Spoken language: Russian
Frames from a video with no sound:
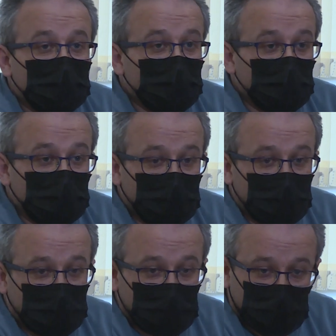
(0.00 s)

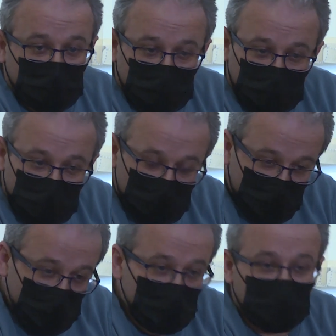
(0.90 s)
И
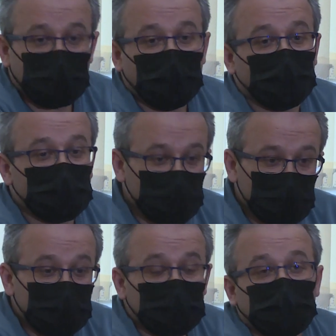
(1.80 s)
мы над этим
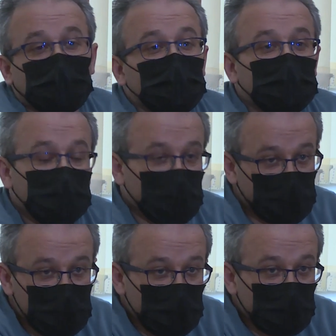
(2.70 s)
работаем, мы
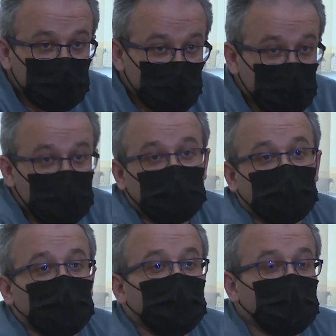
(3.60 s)
пытаемся привлечь
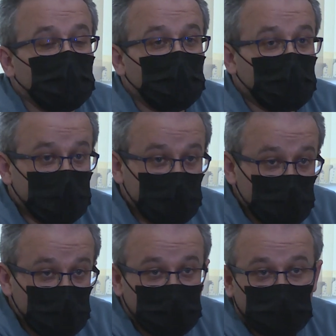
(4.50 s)
молодых